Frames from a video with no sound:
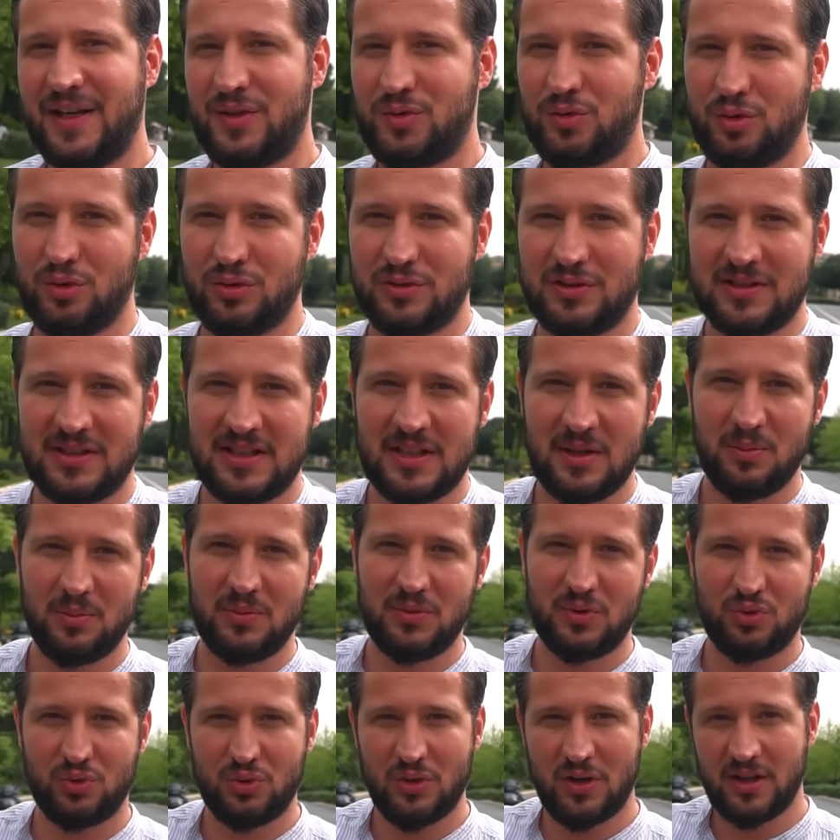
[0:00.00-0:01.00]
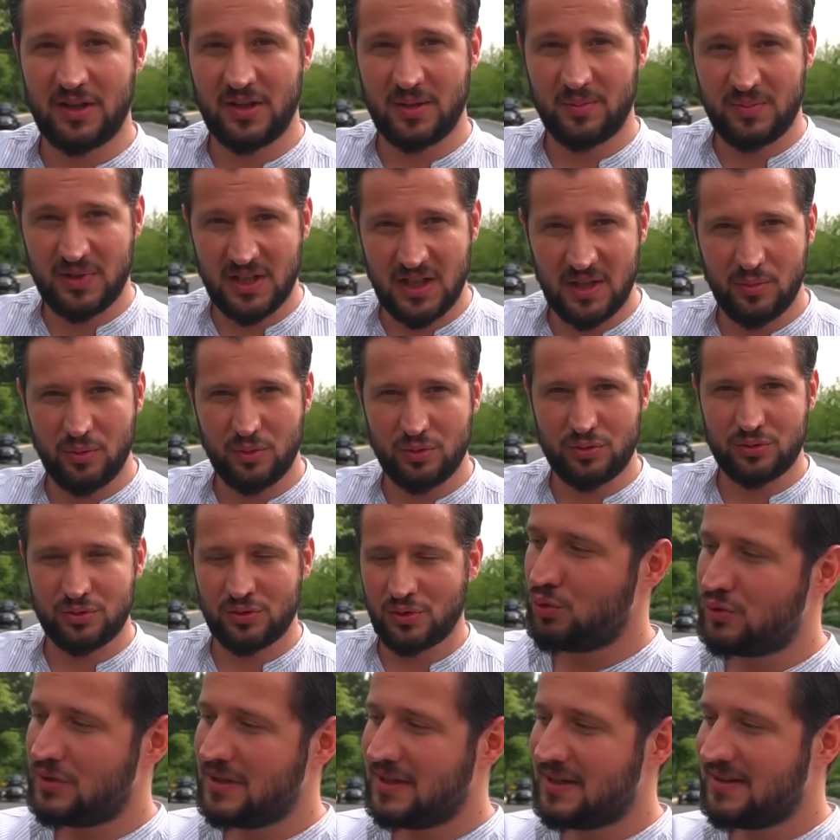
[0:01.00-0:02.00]
Egzoz sistemimiz şu anda Brabus.
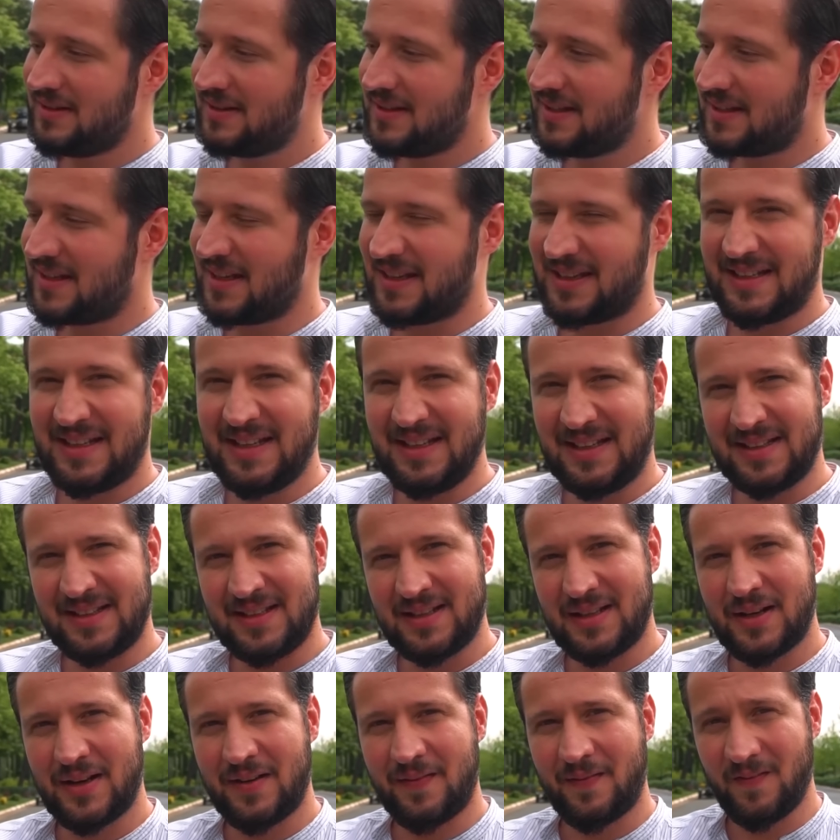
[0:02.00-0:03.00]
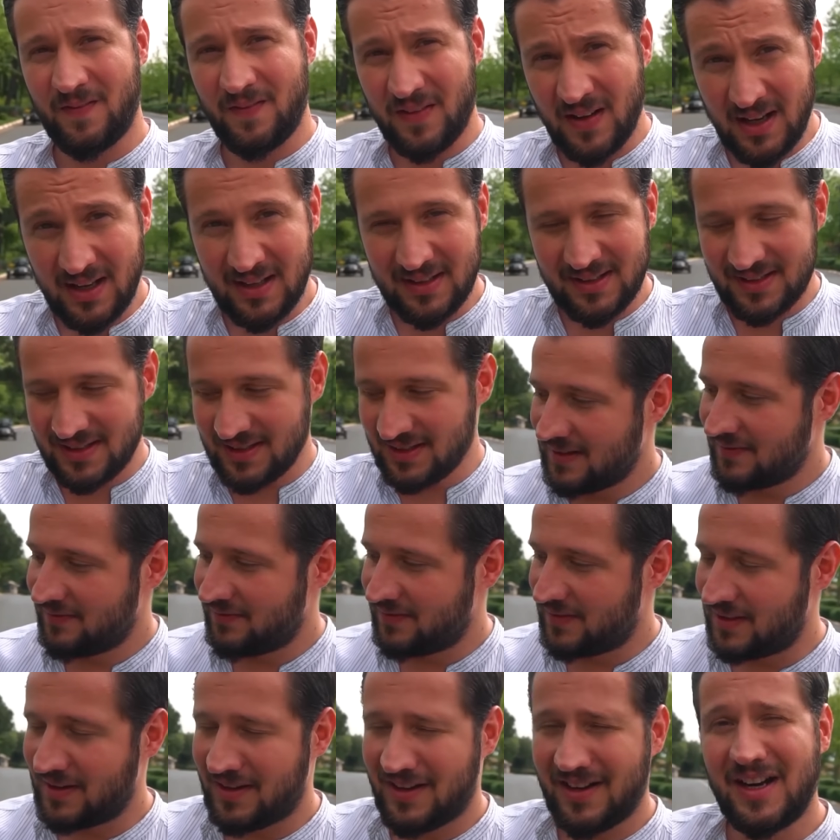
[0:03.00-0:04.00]
Üzerindeki kit Valt
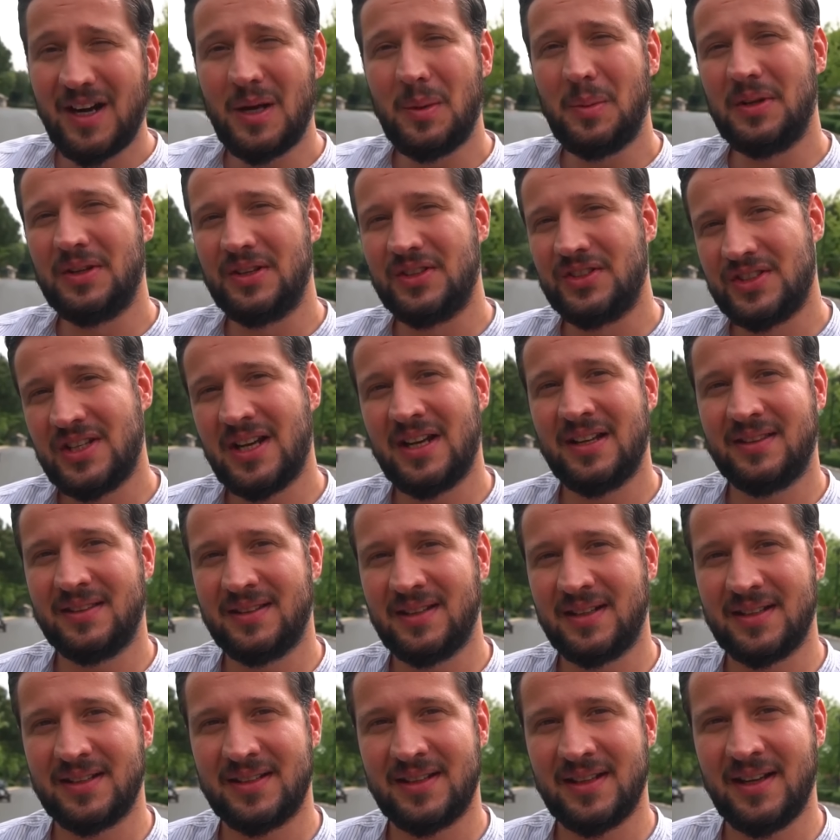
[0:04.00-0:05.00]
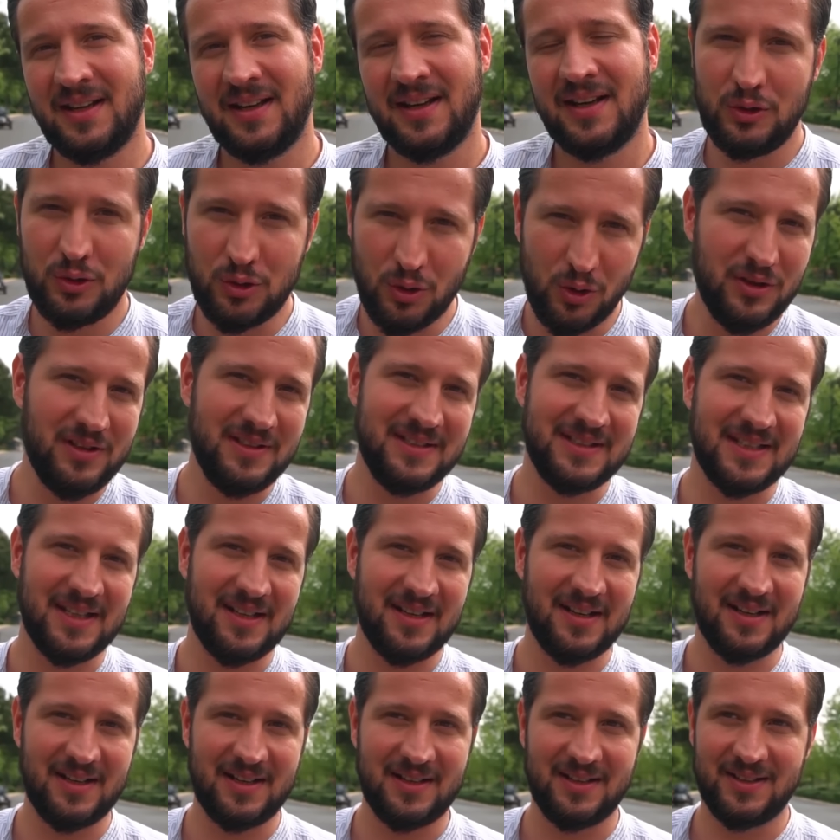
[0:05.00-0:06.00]
ve arabanın jantları da Lorinser
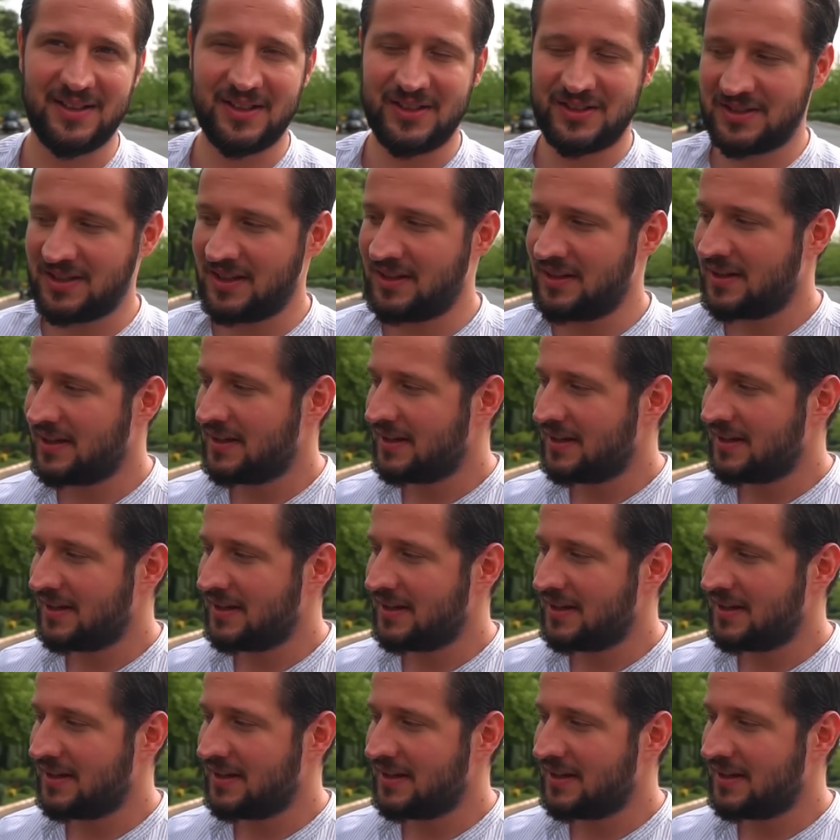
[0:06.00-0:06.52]
arkadaşlar.